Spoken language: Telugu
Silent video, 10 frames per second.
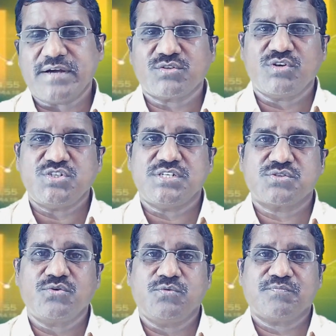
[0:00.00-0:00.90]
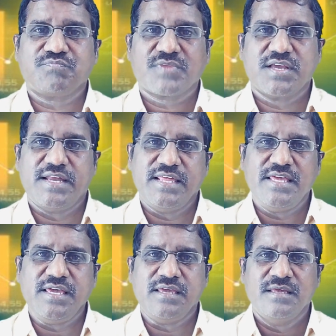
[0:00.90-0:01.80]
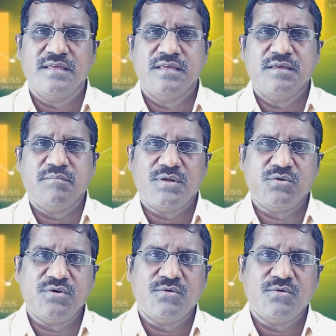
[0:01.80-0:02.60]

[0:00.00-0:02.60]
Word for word: మార్క్స్ క్వశ్చన్స్కు అనేది మీరు